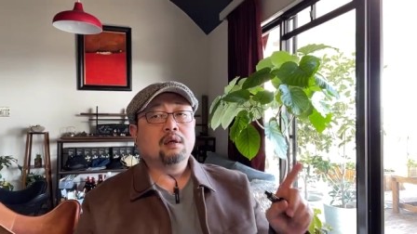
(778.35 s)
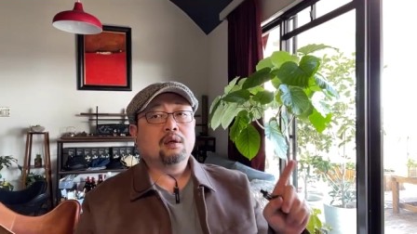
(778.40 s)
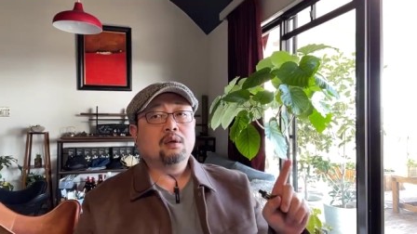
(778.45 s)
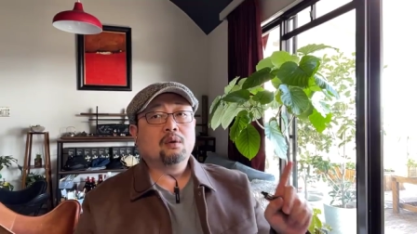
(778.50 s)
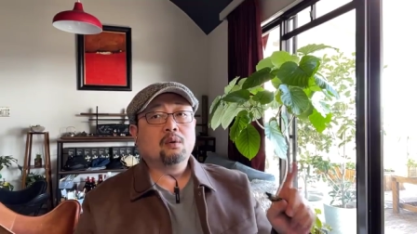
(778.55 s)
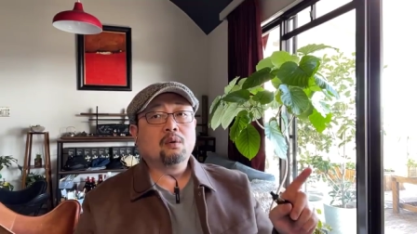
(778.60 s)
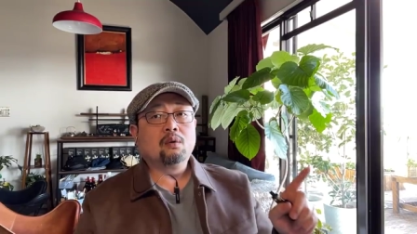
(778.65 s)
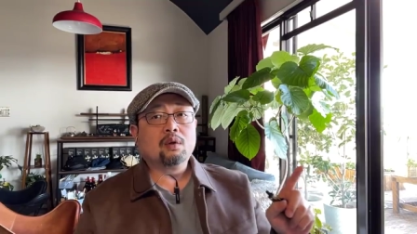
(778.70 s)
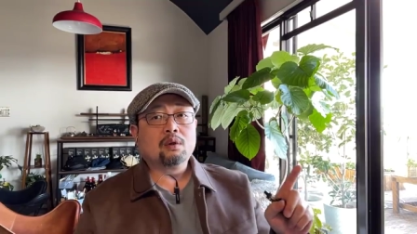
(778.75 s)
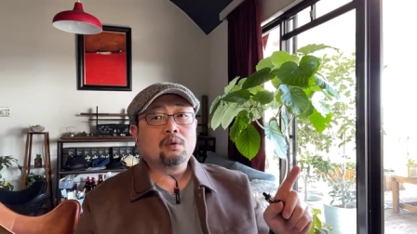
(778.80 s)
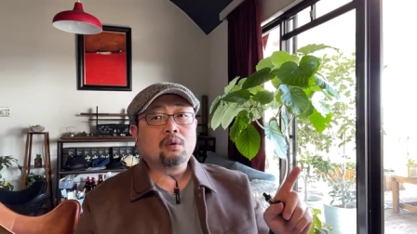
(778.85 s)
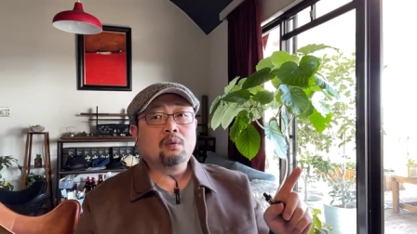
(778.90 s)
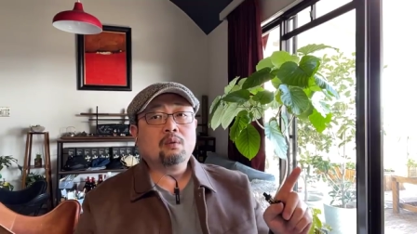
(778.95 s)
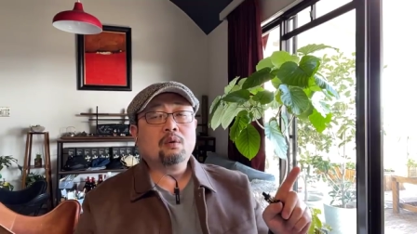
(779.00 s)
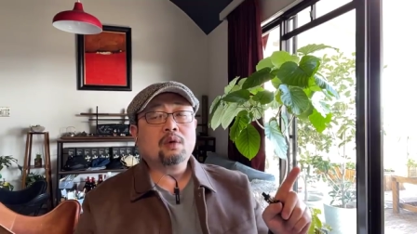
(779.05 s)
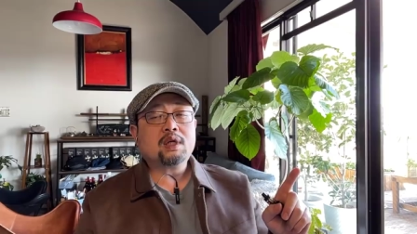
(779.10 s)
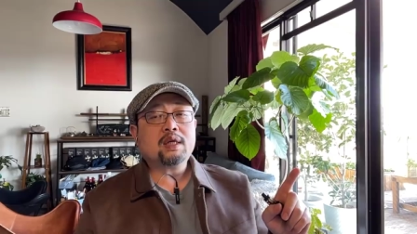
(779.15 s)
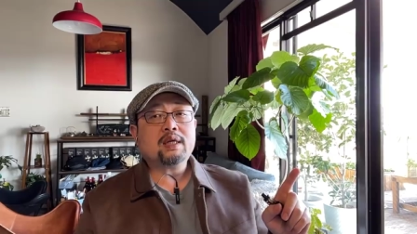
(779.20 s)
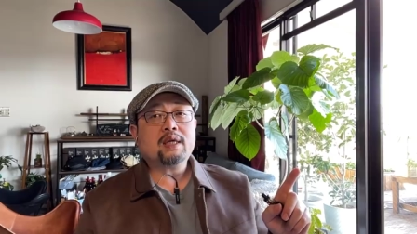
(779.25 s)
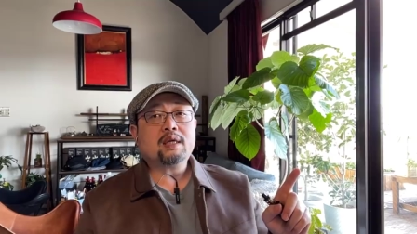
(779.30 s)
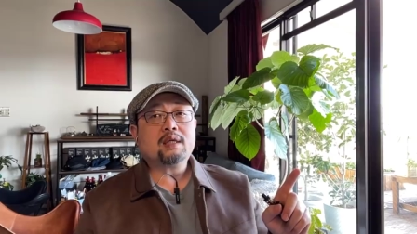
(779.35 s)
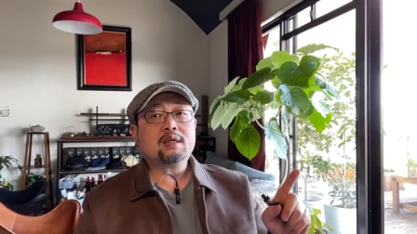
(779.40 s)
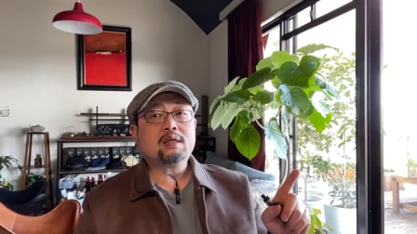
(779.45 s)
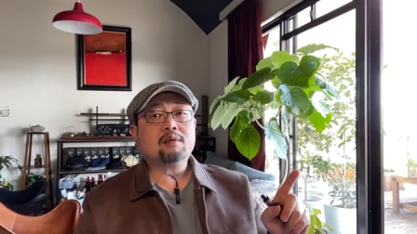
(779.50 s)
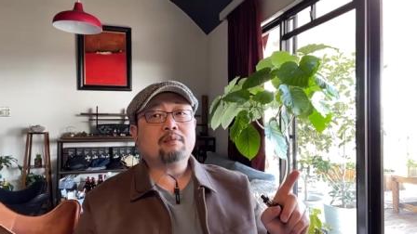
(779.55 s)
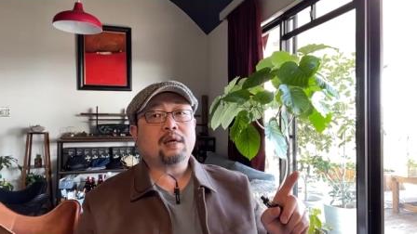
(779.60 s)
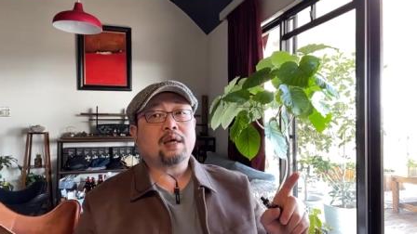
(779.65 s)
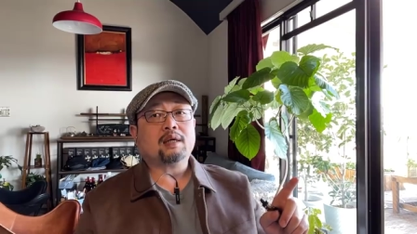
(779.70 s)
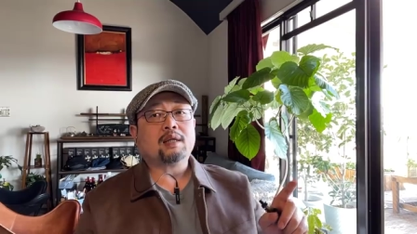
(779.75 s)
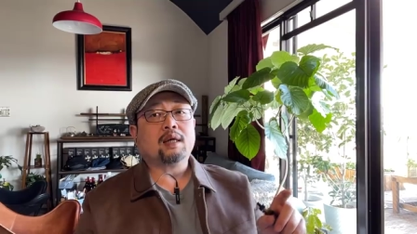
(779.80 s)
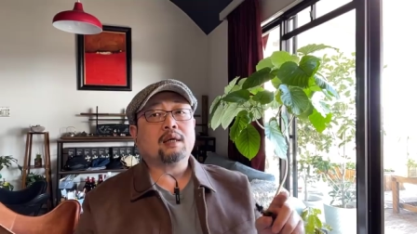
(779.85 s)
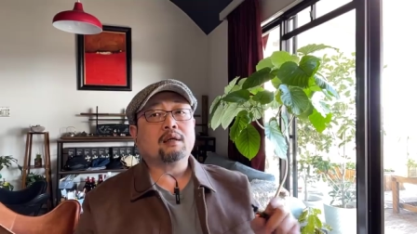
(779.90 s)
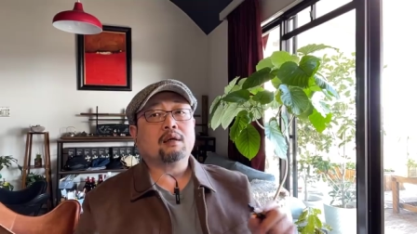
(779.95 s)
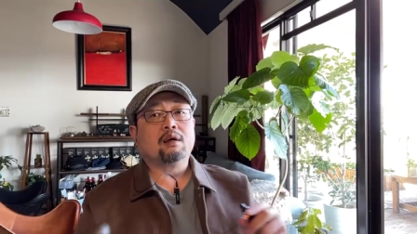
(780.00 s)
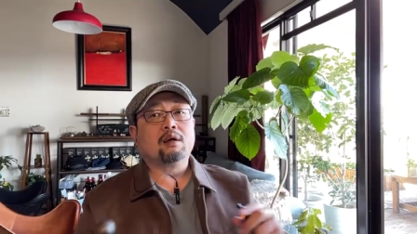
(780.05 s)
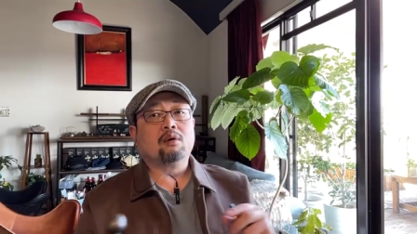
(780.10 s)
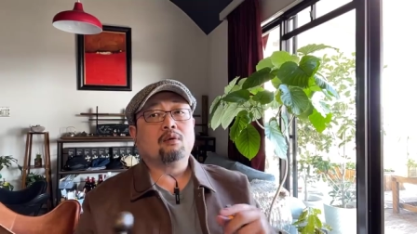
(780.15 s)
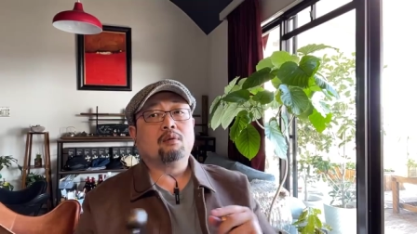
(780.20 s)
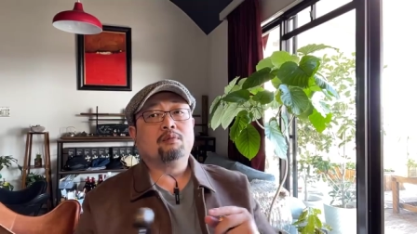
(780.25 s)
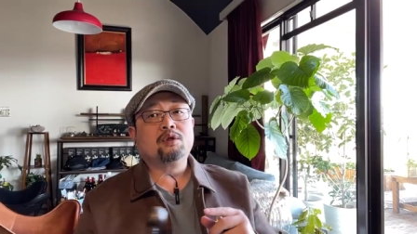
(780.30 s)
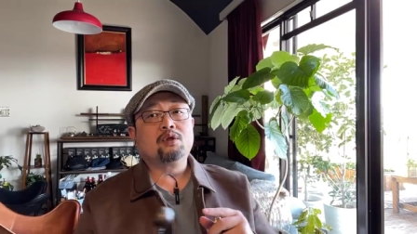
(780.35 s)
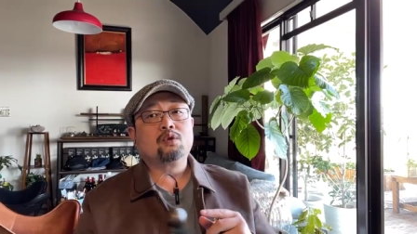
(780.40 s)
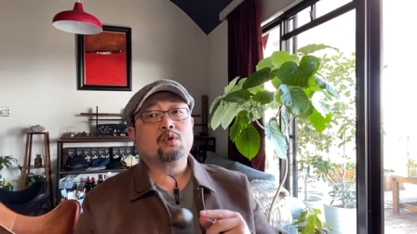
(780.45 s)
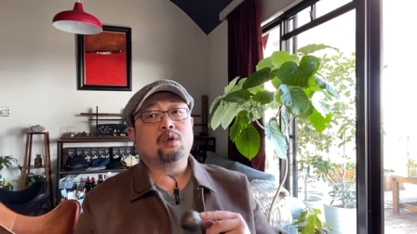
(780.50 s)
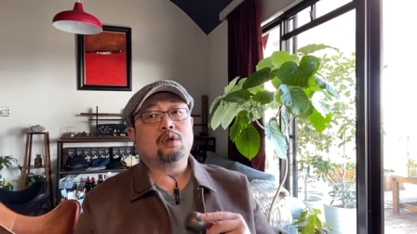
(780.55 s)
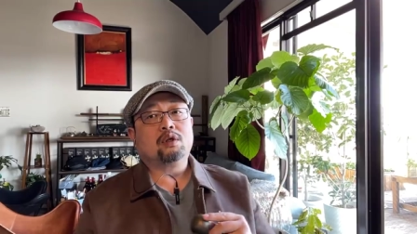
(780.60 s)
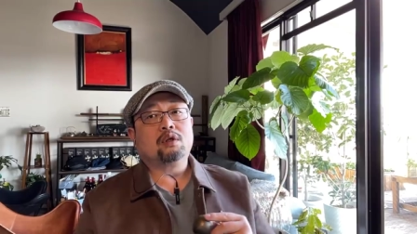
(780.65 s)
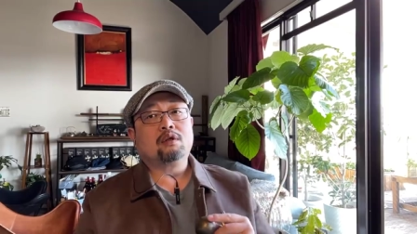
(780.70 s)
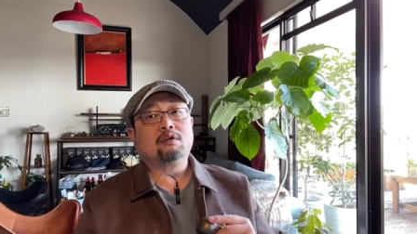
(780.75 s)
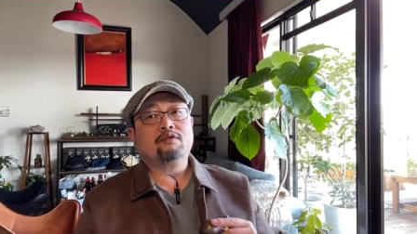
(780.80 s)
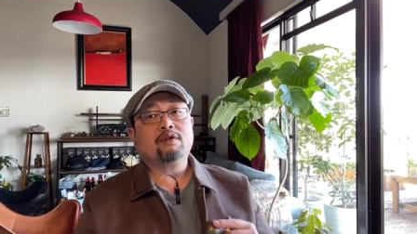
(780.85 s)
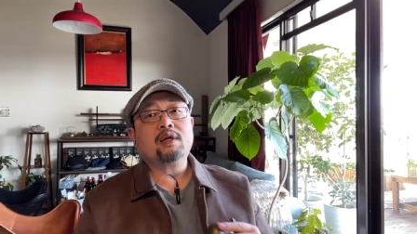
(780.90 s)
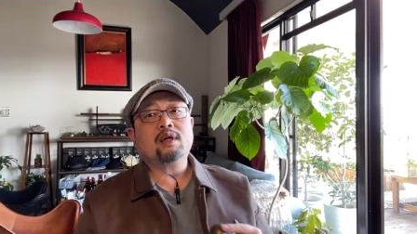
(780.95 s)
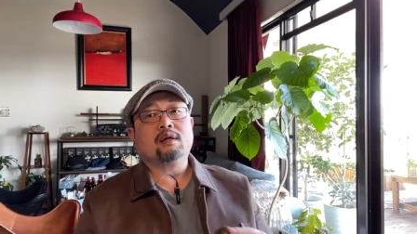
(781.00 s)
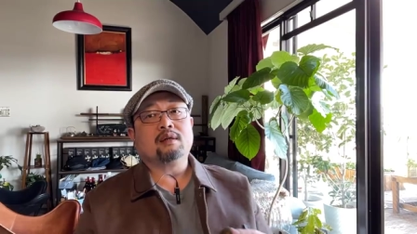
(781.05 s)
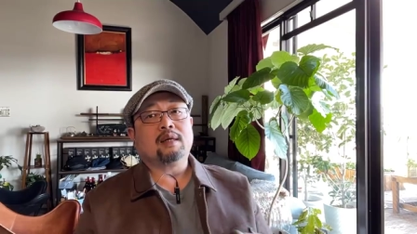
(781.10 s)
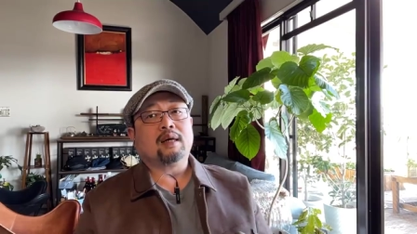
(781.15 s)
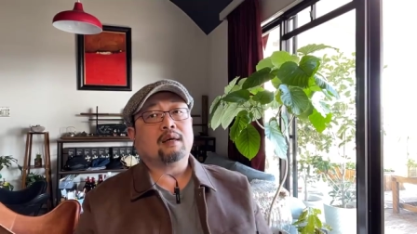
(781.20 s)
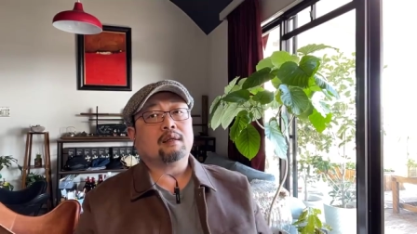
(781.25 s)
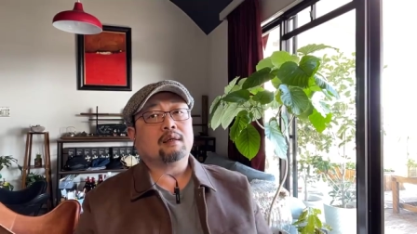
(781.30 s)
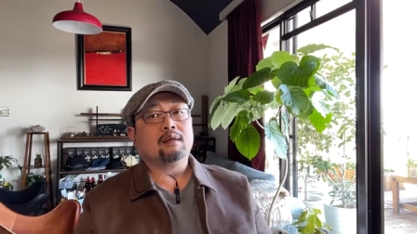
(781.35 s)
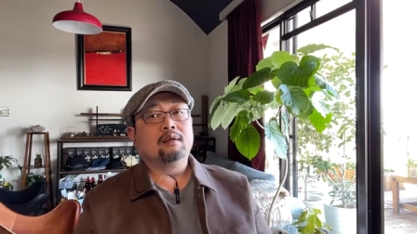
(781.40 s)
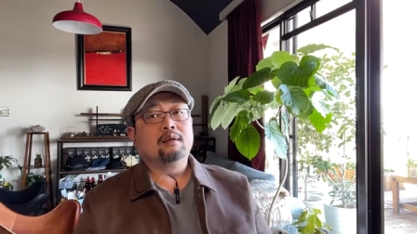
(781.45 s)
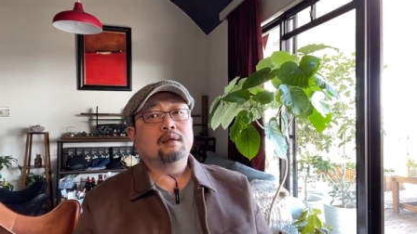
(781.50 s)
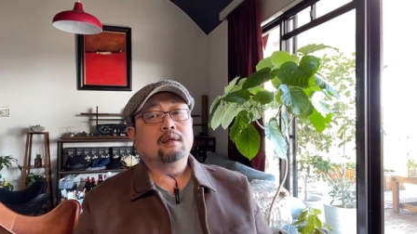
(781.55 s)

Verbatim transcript: 如果通过这件事情把他打倒了，我们的损失是非常大的，